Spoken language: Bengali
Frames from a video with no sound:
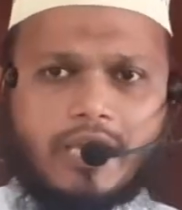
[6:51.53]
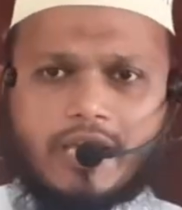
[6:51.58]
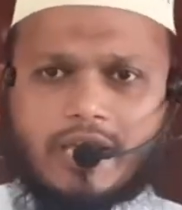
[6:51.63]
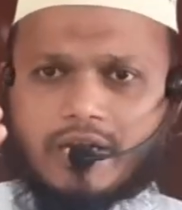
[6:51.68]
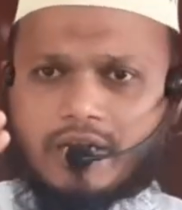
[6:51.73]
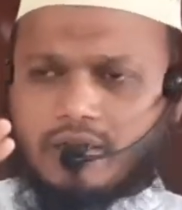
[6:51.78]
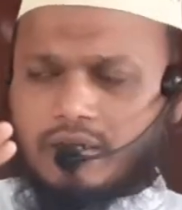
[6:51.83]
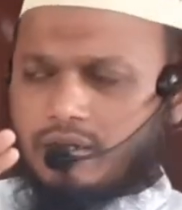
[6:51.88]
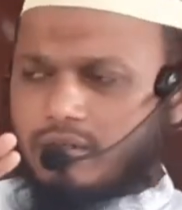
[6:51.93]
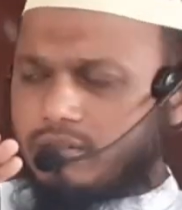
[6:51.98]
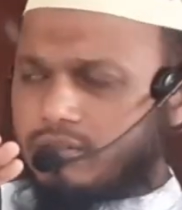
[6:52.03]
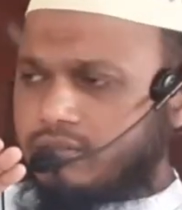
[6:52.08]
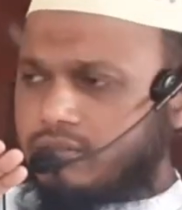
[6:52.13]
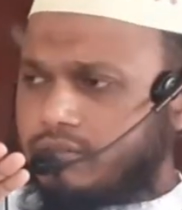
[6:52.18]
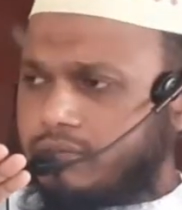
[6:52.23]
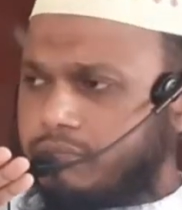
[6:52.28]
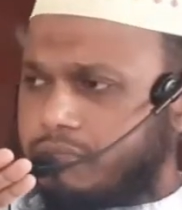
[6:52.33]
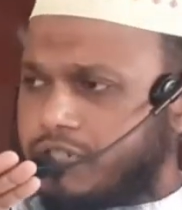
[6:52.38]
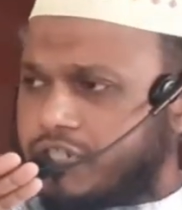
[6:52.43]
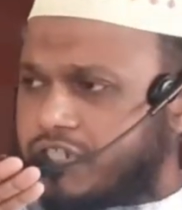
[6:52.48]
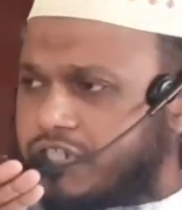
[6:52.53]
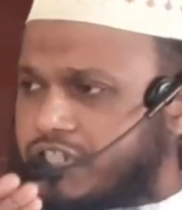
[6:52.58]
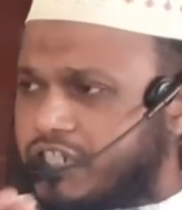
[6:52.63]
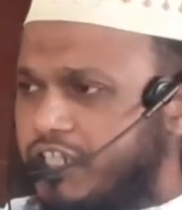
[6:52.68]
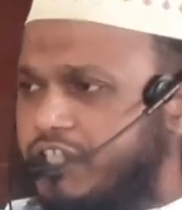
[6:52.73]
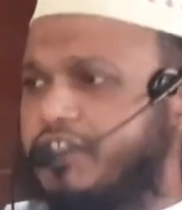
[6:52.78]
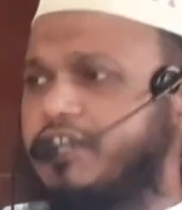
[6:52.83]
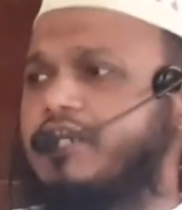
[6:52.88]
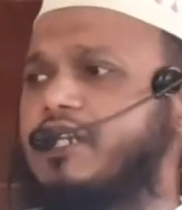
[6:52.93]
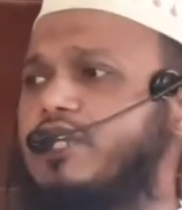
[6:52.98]
এর
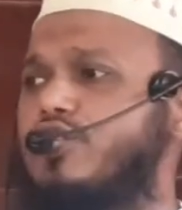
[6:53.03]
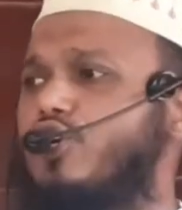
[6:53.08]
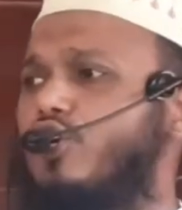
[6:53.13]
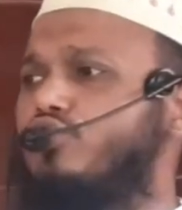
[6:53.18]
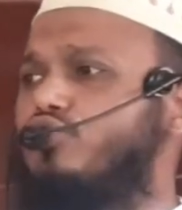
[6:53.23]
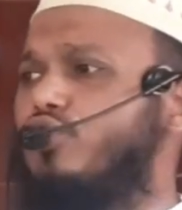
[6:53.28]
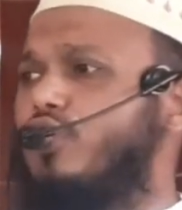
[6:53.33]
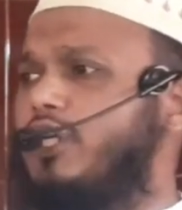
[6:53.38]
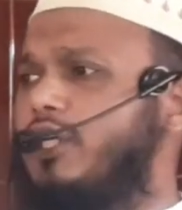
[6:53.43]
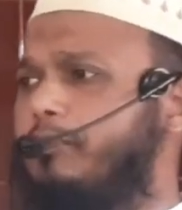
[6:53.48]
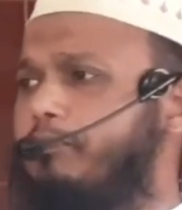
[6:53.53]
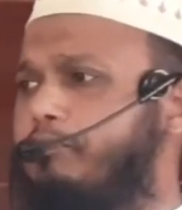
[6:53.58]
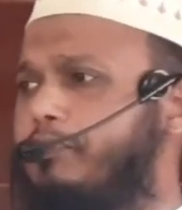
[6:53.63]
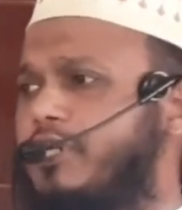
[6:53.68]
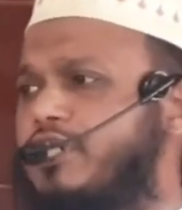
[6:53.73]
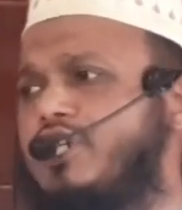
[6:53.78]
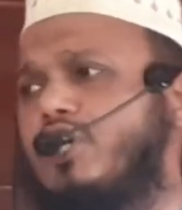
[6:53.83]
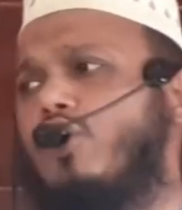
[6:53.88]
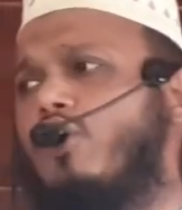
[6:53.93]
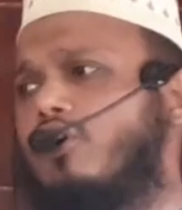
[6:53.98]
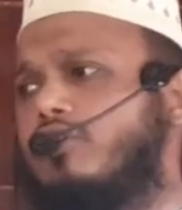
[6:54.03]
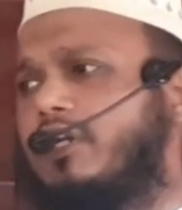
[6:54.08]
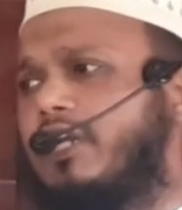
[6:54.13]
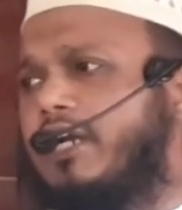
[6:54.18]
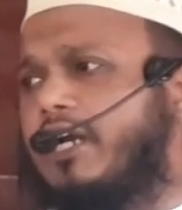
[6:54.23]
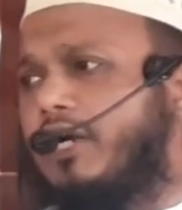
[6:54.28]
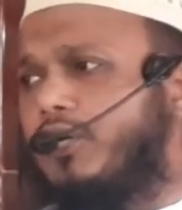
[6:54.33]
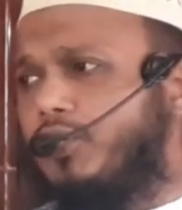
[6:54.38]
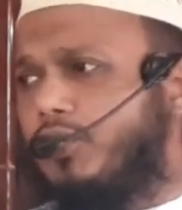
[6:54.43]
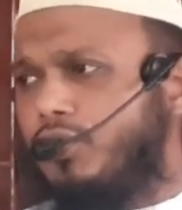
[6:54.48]
বিস্তৃতিটা যতই বেশি হোক
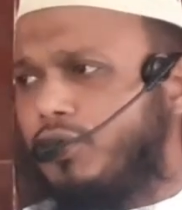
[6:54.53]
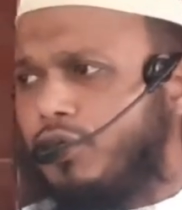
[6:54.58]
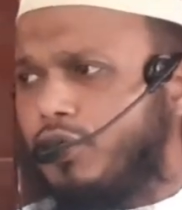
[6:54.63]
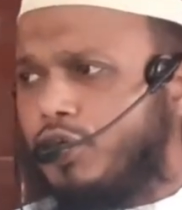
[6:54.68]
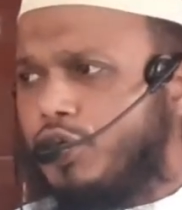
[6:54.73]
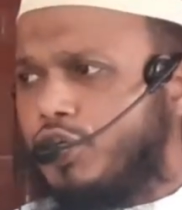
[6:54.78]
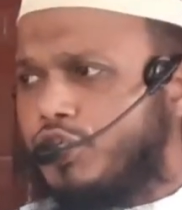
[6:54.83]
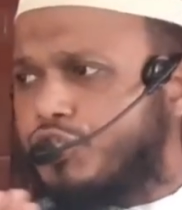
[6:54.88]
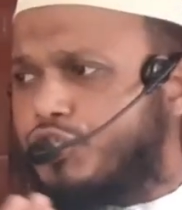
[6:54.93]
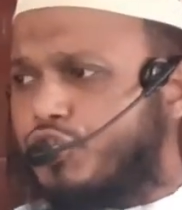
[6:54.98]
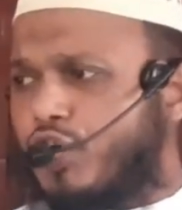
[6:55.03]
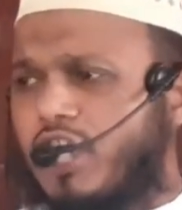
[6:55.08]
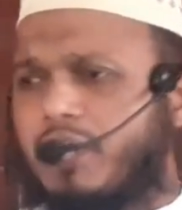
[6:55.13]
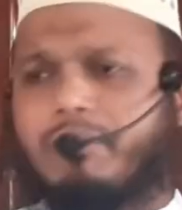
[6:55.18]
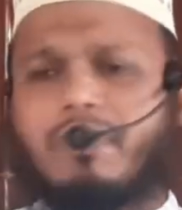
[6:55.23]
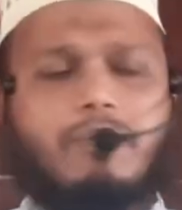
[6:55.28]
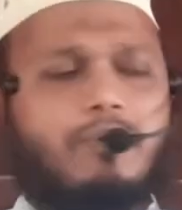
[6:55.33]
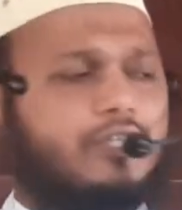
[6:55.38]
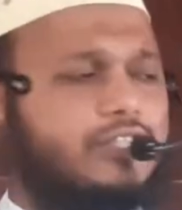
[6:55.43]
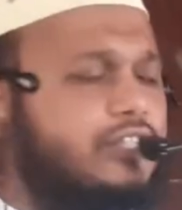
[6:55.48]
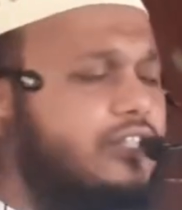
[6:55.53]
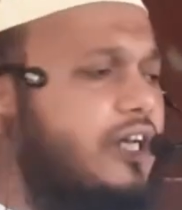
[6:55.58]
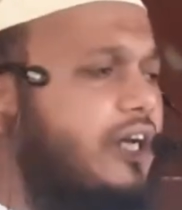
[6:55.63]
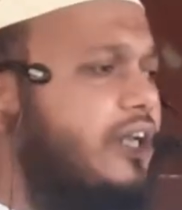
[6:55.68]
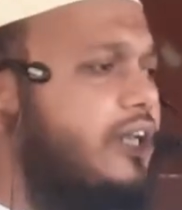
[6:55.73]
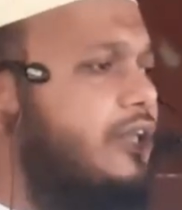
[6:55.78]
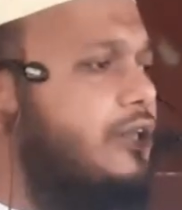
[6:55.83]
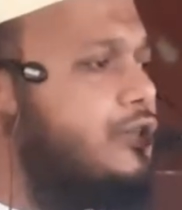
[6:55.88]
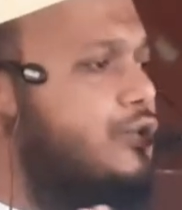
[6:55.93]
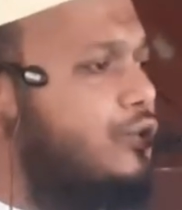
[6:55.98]
না কেন
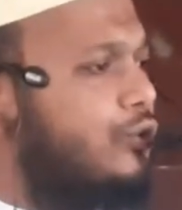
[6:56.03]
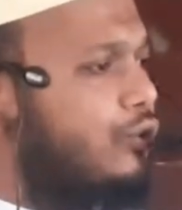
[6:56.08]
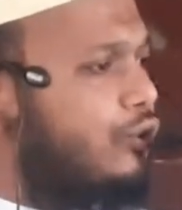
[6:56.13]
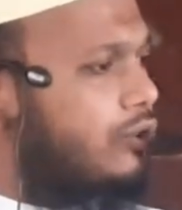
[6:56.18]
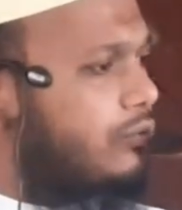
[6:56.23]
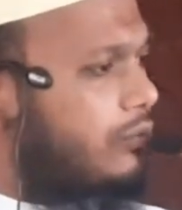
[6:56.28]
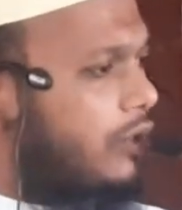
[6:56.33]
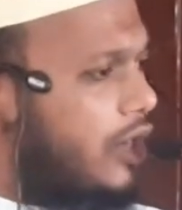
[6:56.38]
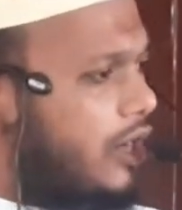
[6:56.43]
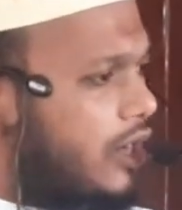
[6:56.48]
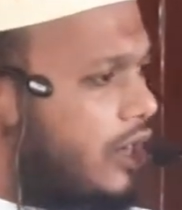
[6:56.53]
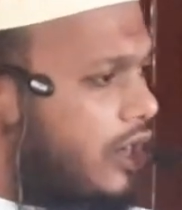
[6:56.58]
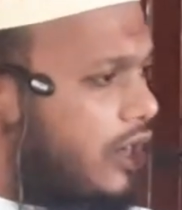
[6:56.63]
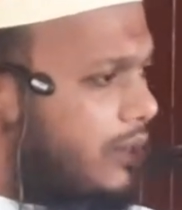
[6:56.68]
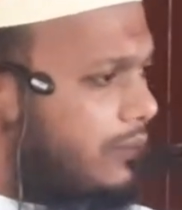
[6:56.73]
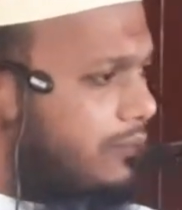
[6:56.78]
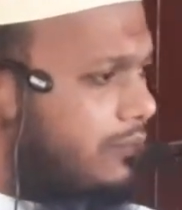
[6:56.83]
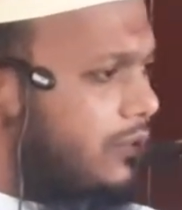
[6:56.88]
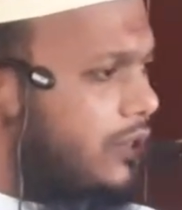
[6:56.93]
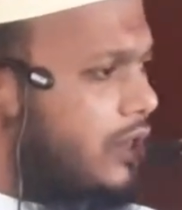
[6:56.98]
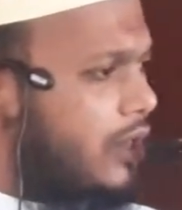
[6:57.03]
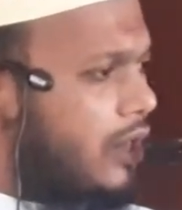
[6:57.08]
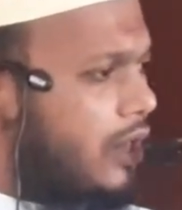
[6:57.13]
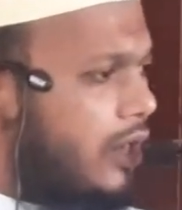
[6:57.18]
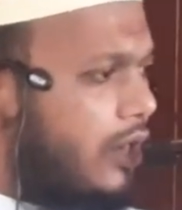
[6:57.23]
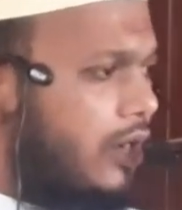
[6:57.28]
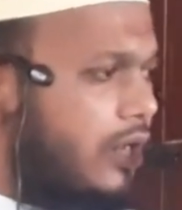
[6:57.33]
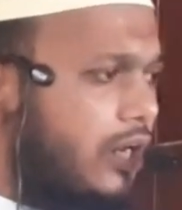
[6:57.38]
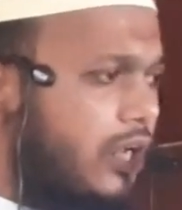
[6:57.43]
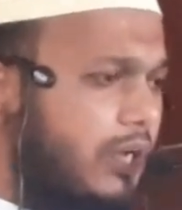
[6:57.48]
সর্বাবস্থায় জুলুম হারাম
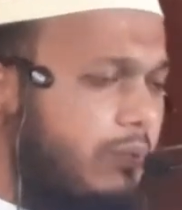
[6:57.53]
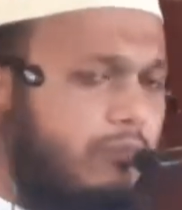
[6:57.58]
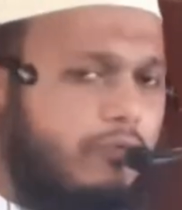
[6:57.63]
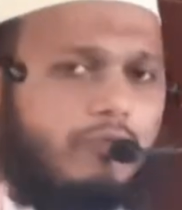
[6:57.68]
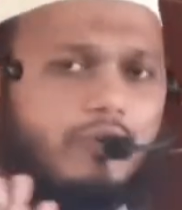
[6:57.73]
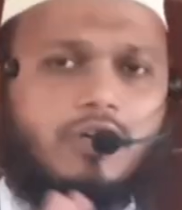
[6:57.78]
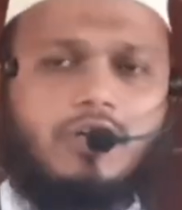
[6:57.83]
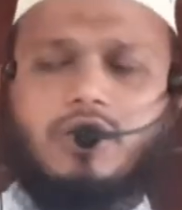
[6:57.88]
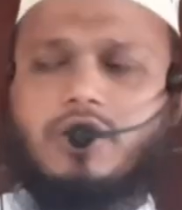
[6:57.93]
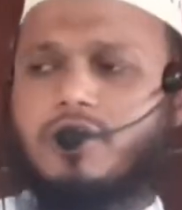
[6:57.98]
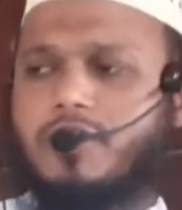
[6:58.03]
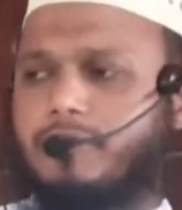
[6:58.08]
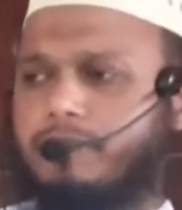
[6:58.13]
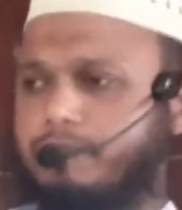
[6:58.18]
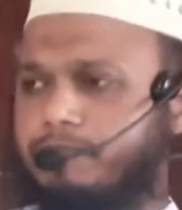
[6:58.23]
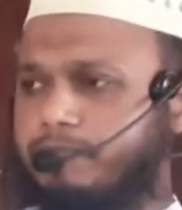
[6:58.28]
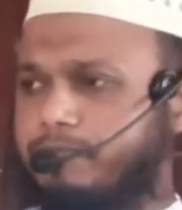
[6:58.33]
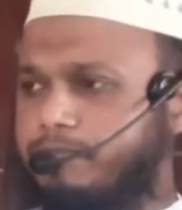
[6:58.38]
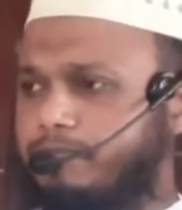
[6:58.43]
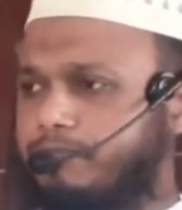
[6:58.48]
হারাম এবং হারাম